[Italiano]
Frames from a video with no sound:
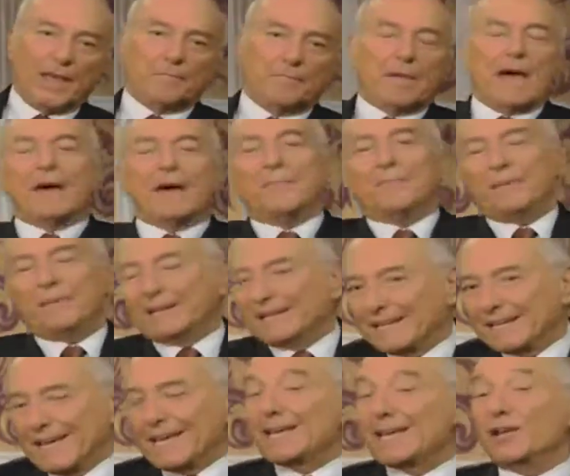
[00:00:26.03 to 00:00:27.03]
Ma
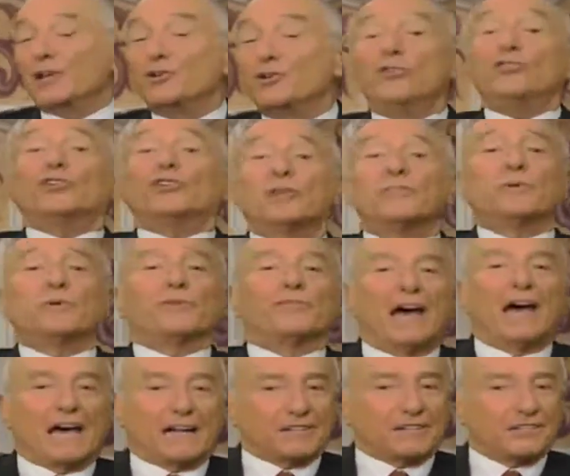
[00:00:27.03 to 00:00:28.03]
perché non
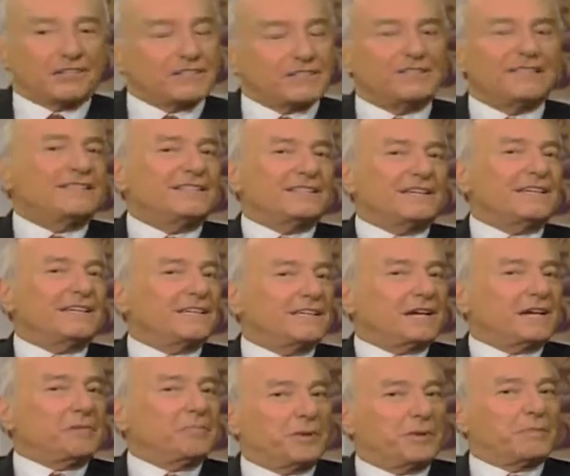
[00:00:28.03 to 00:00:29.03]
riprovarci senza
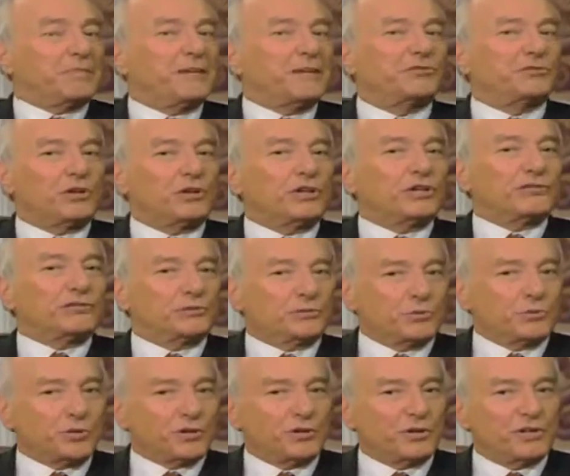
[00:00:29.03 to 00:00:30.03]
chiedere il permesso a
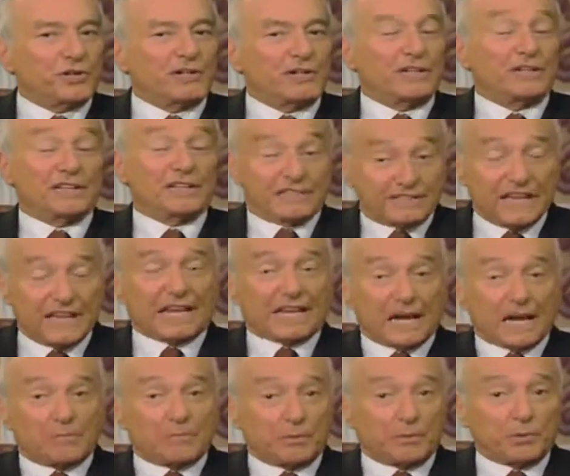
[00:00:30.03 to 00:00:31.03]
nessuno? sa che
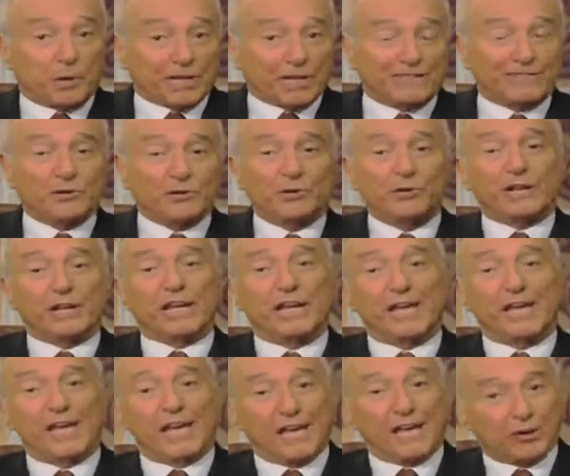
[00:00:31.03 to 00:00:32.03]
la popolazione
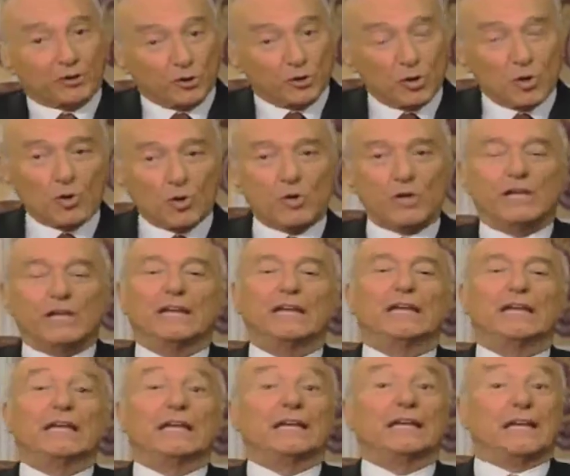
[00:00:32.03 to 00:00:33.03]
è con lui,
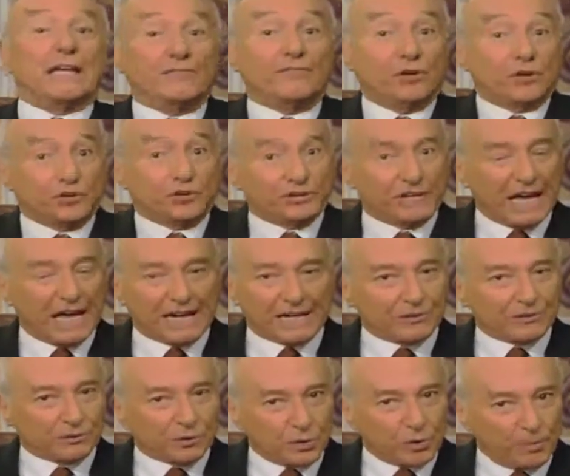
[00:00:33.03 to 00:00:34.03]
che i
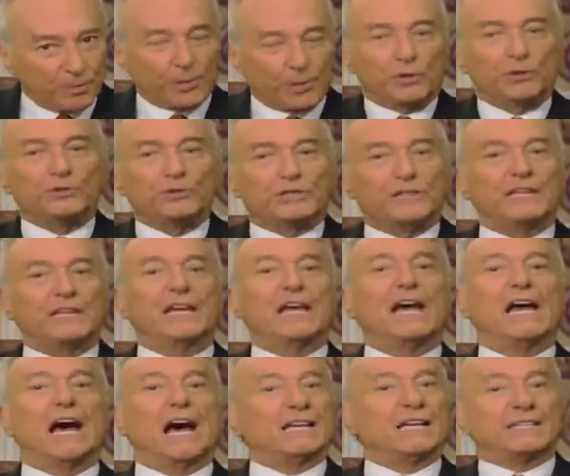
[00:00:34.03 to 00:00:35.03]
volontari sono pronti
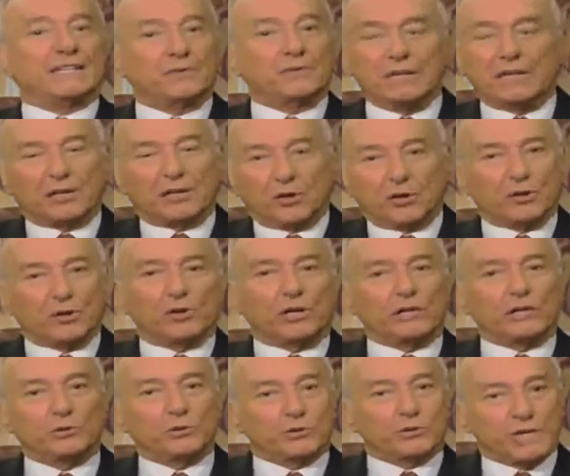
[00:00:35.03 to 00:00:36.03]
a seguirlo con
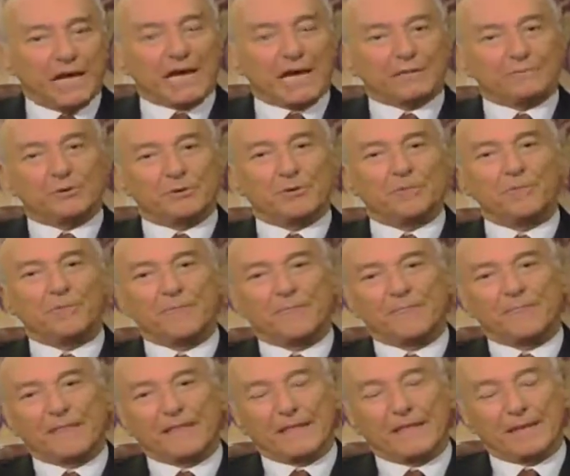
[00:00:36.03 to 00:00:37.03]
entusiasmo.
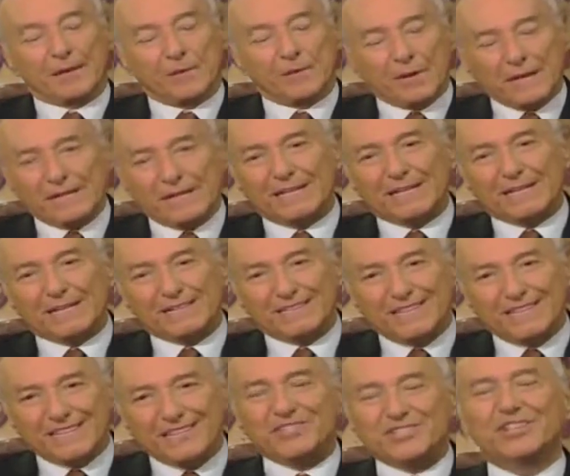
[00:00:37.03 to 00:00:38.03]
Quindi
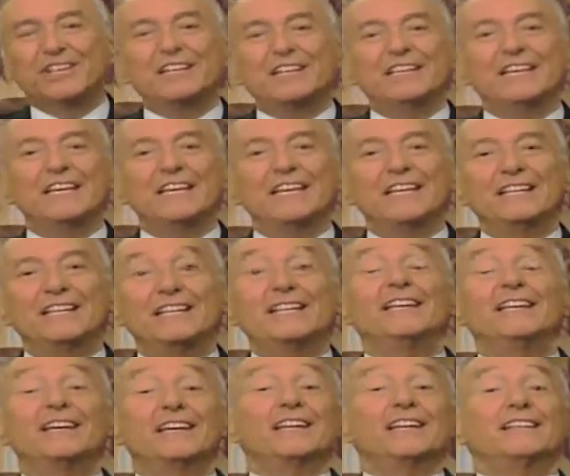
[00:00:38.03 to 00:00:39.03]
decide
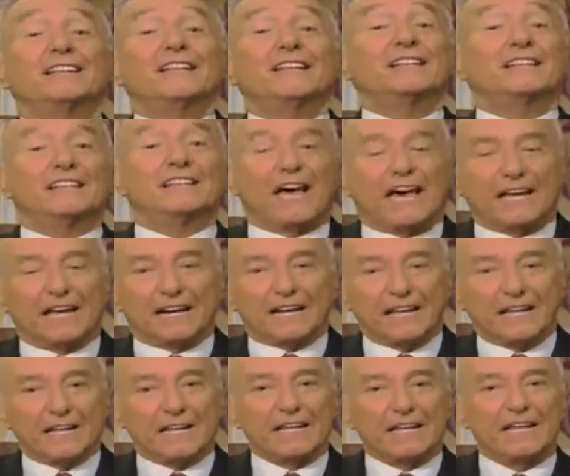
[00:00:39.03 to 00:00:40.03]
di
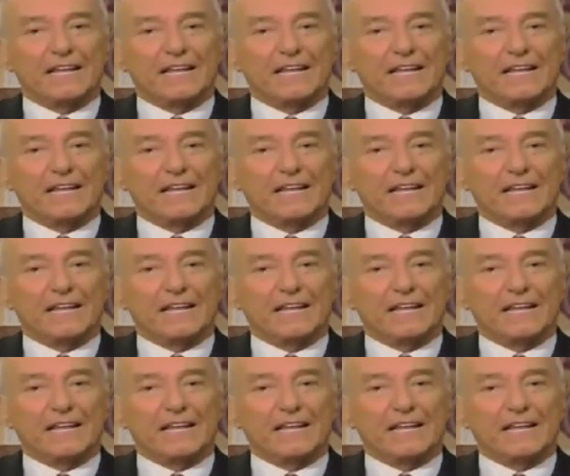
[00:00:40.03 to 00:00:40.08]
ritentare.